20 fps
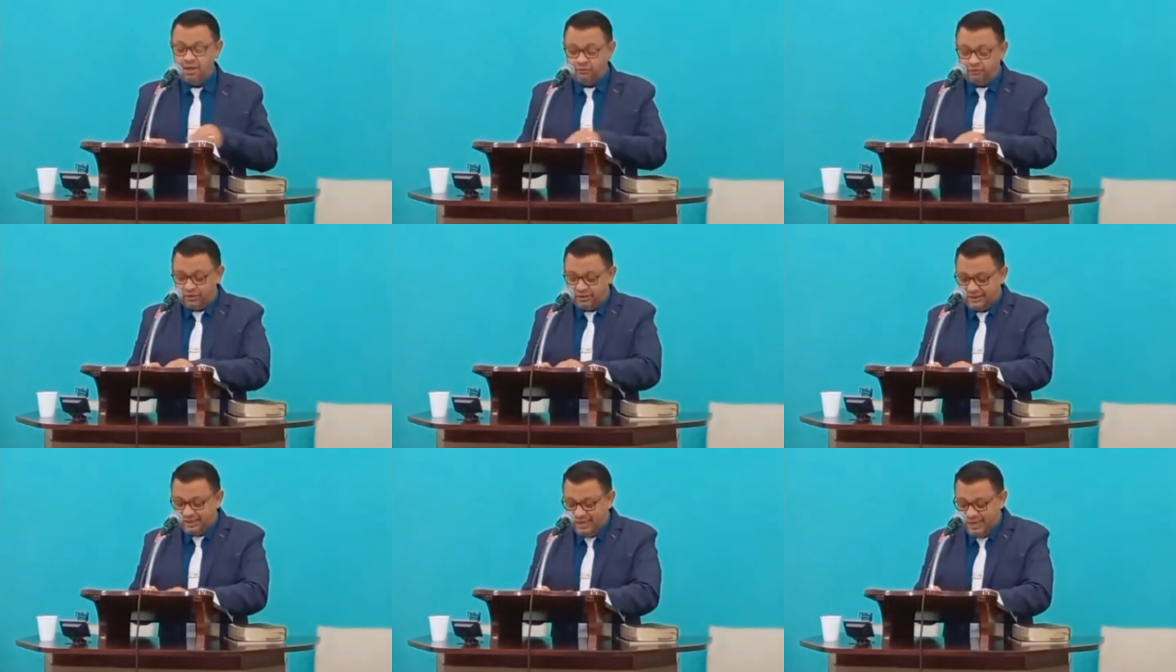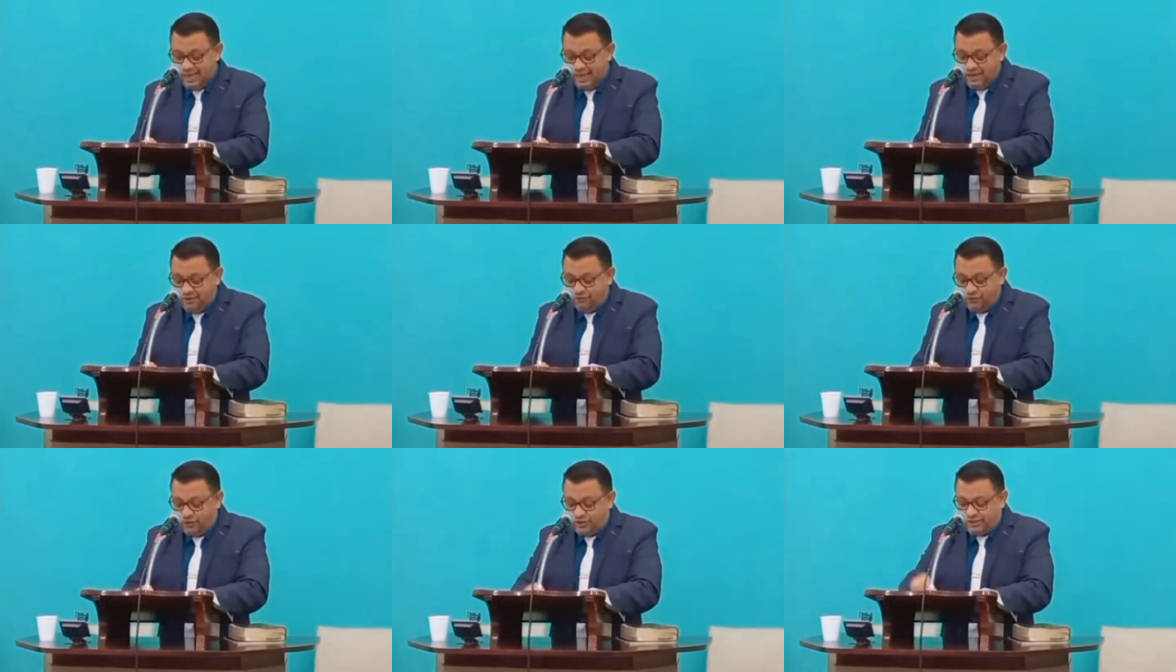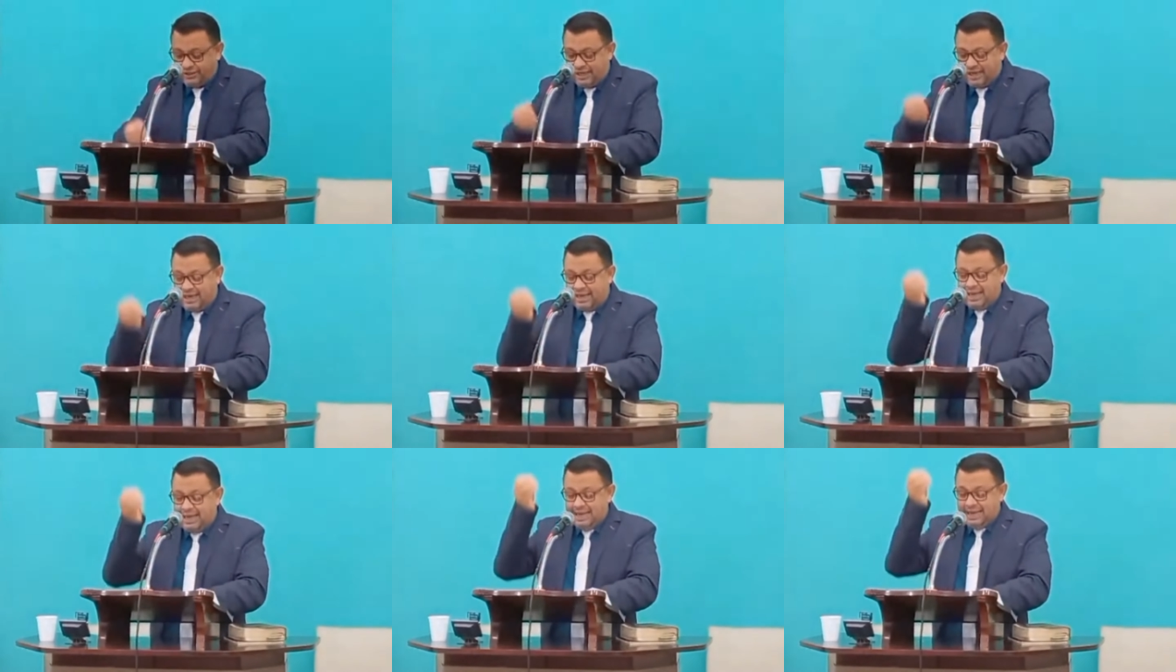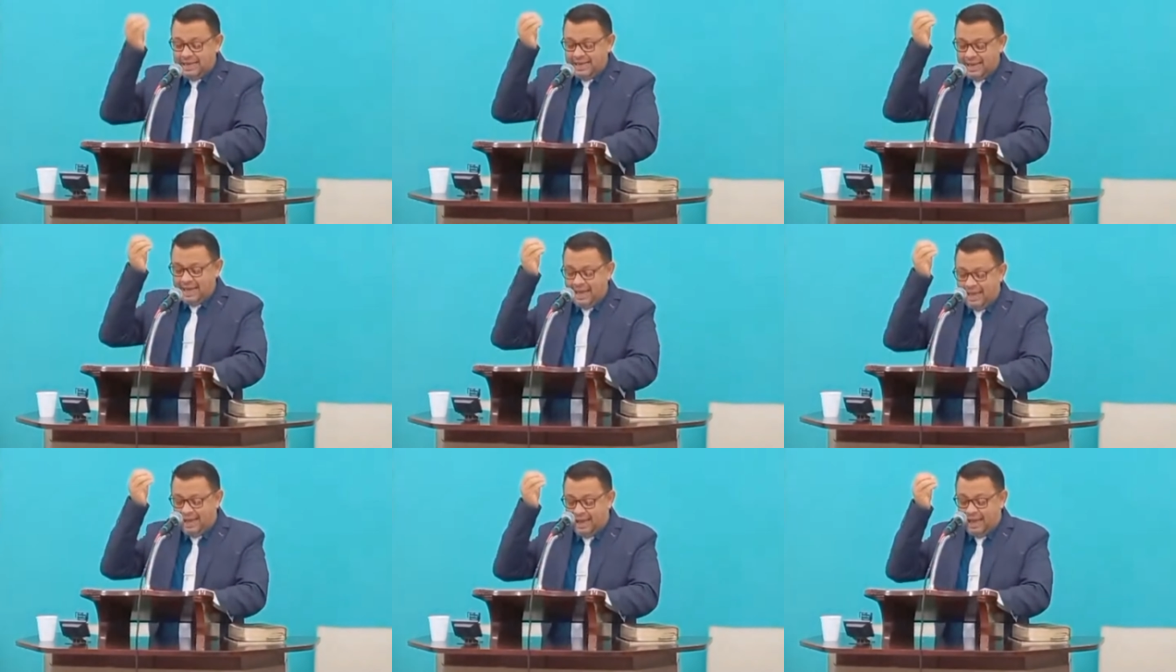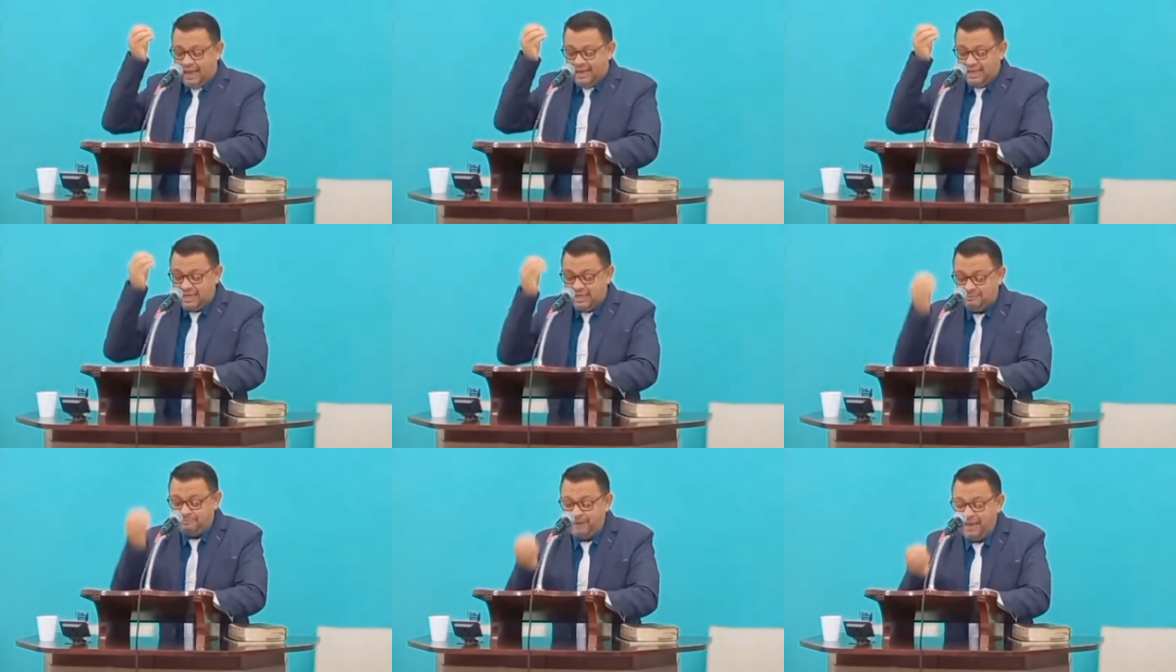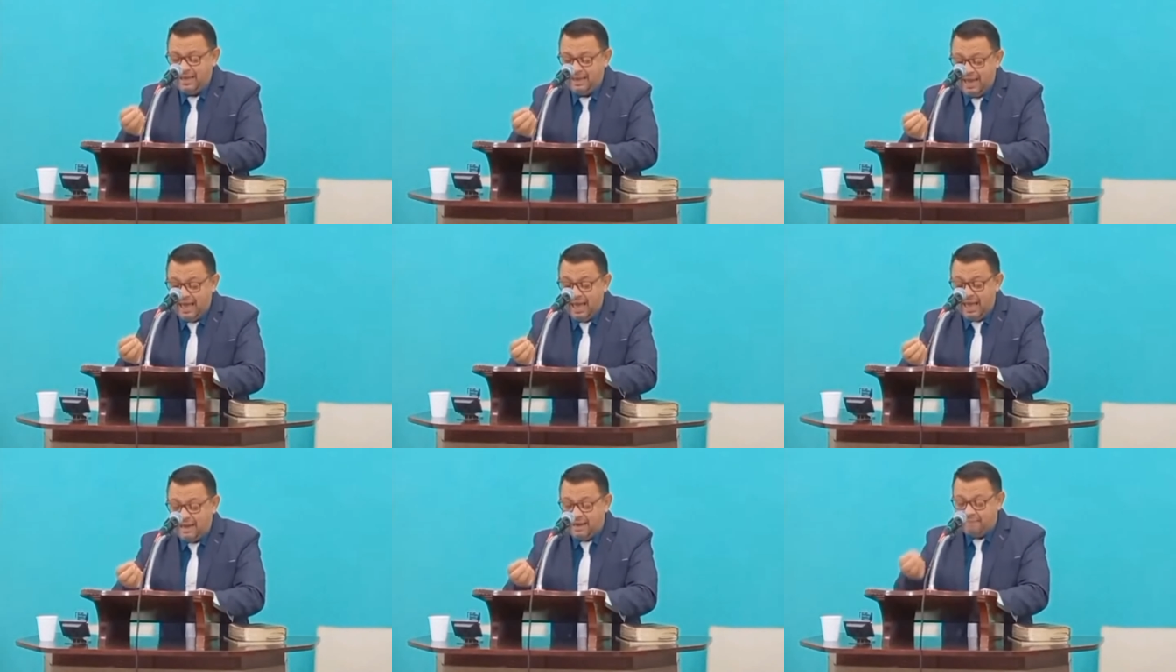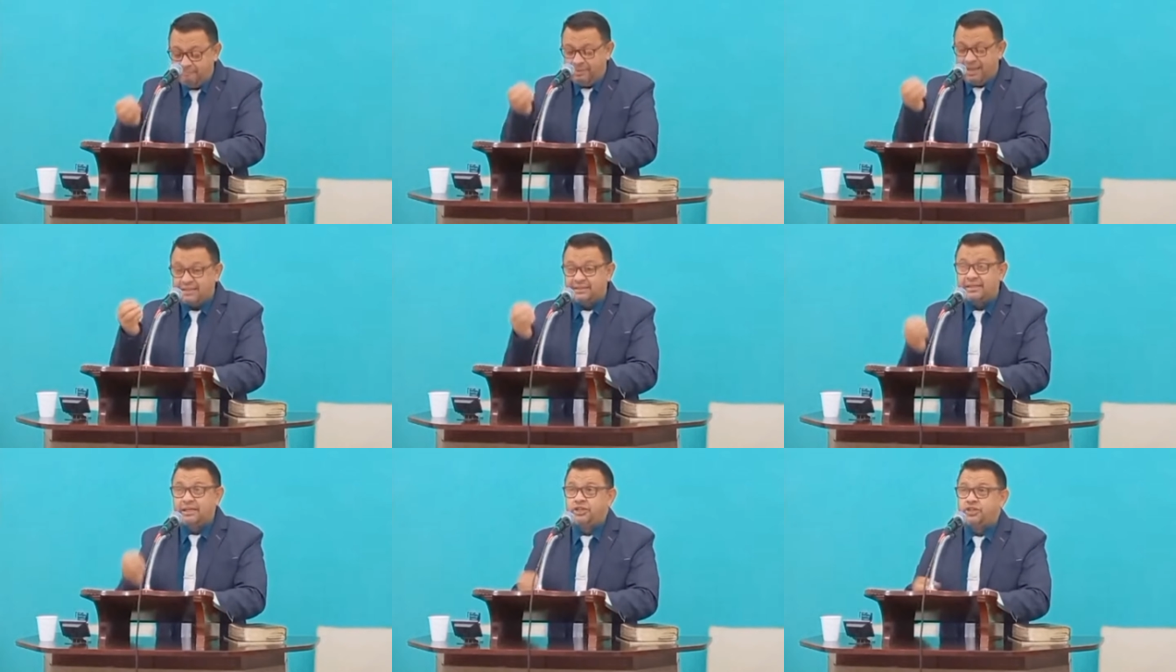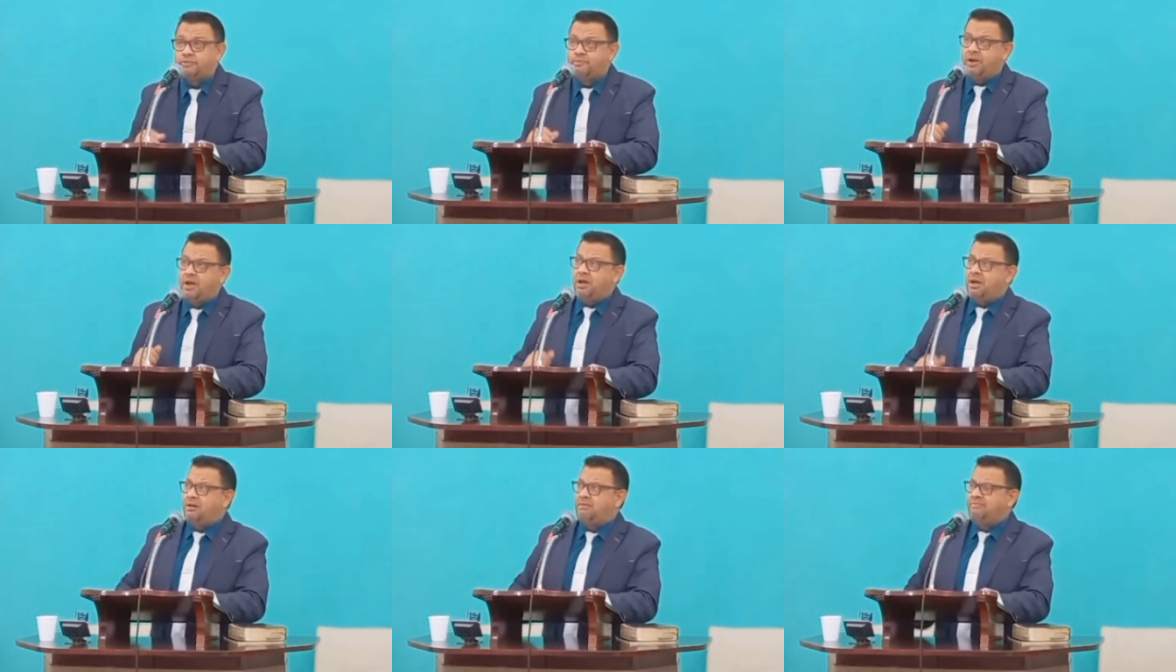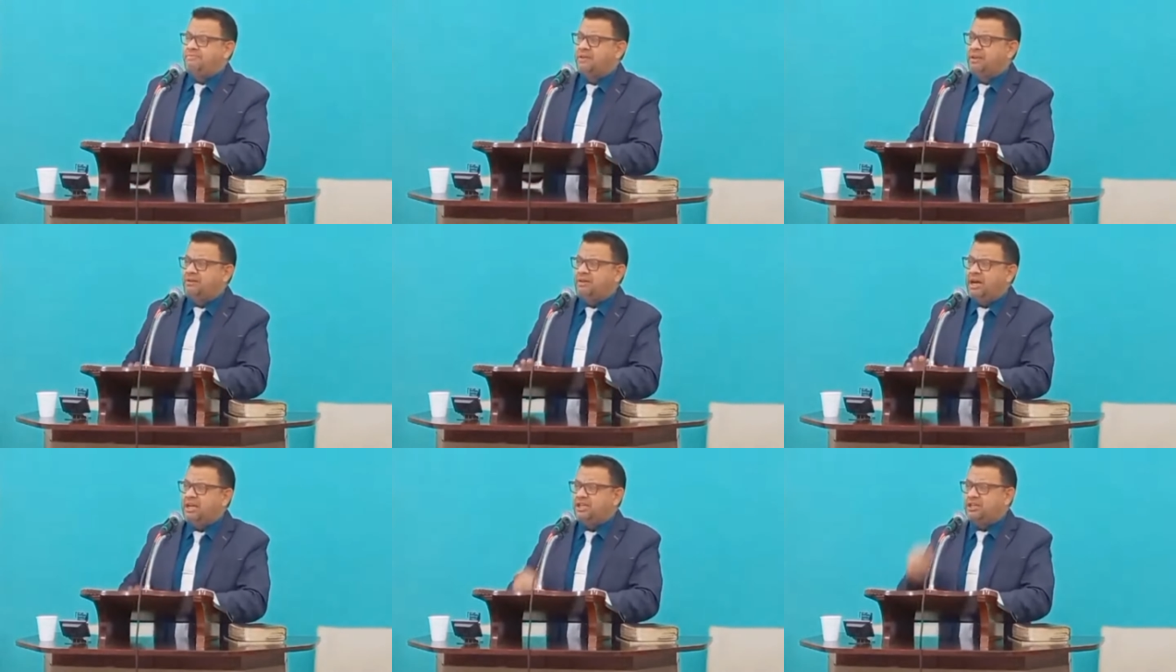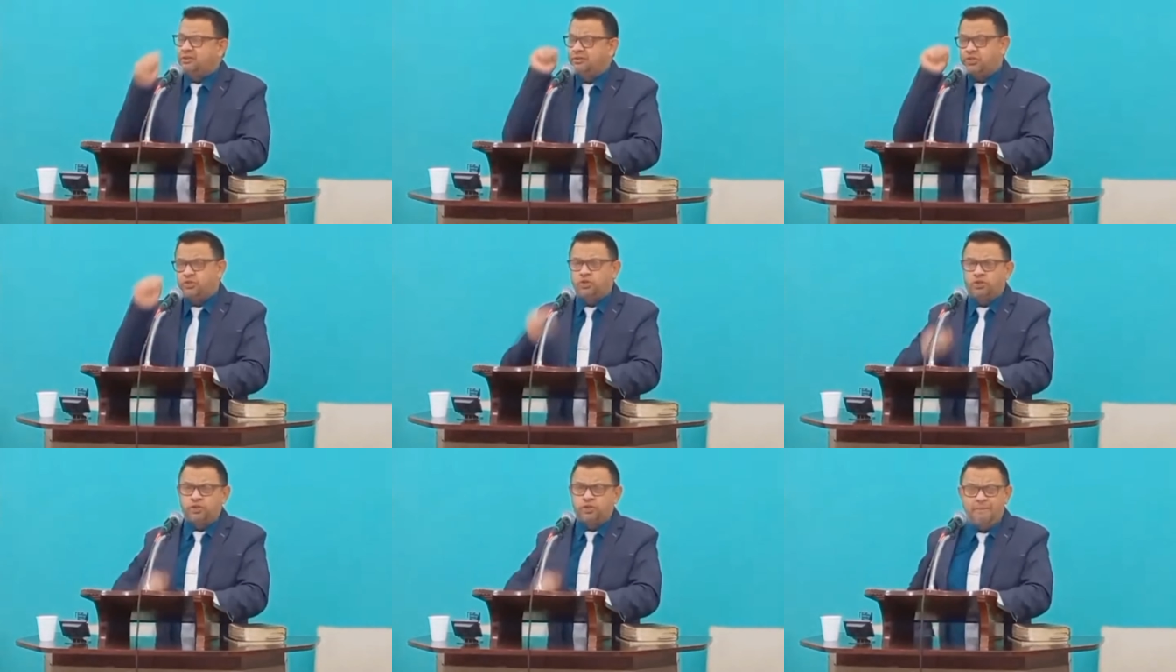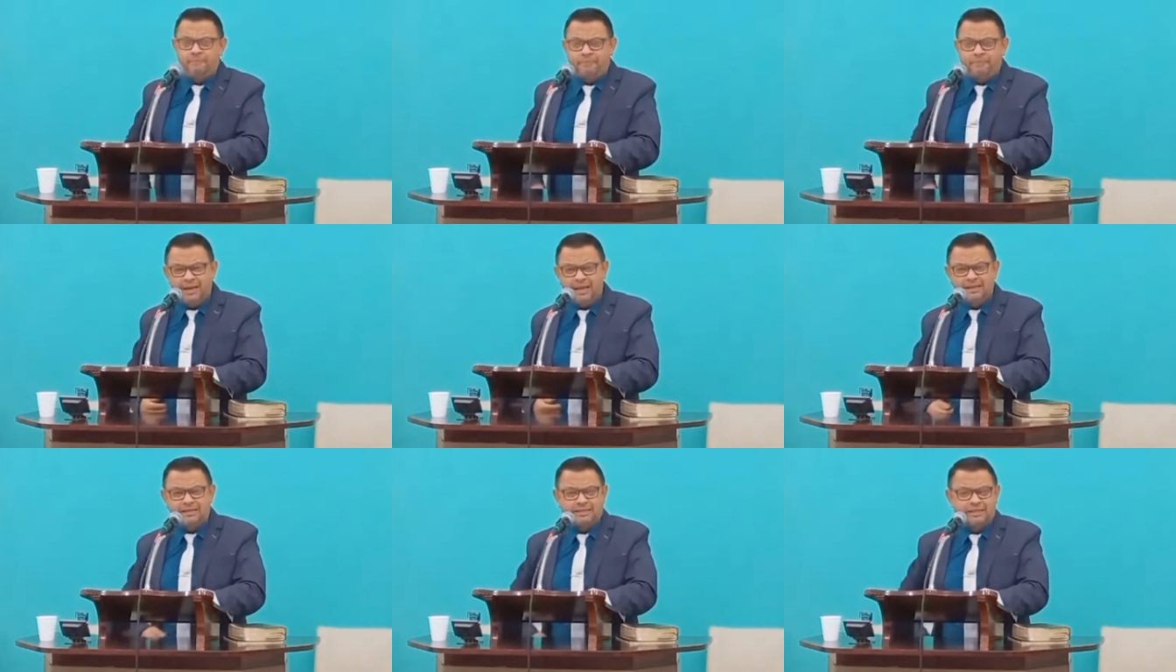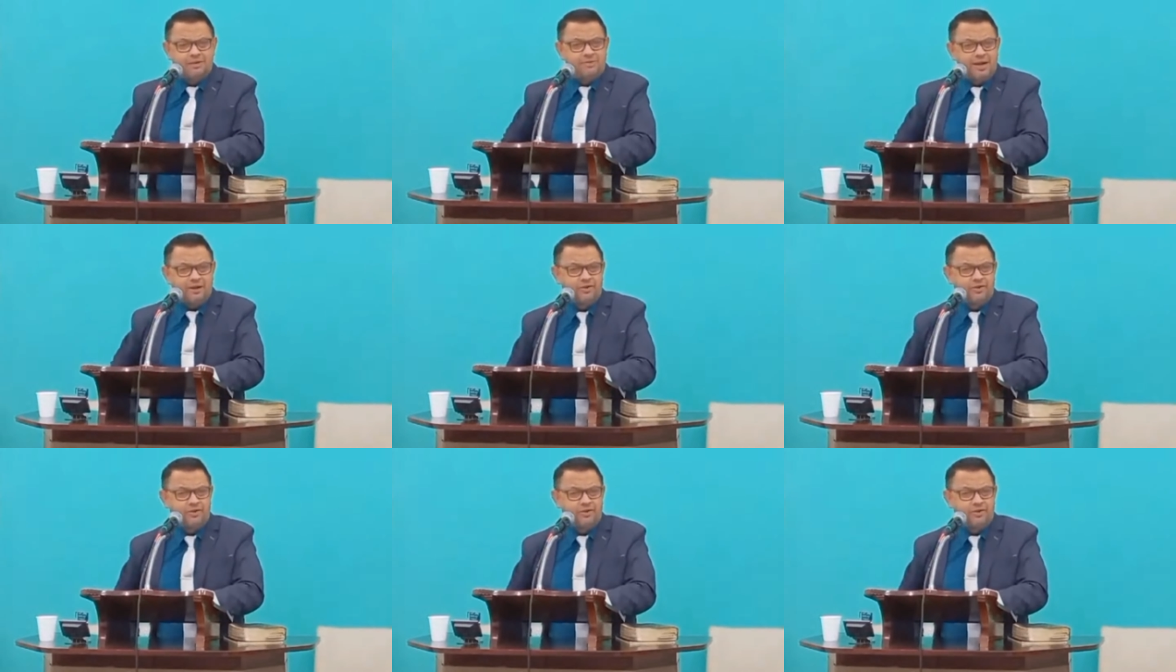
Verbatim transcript: Você, você é, é, esperar para sentir, bom, eu acho que eu vou escutar uma pregação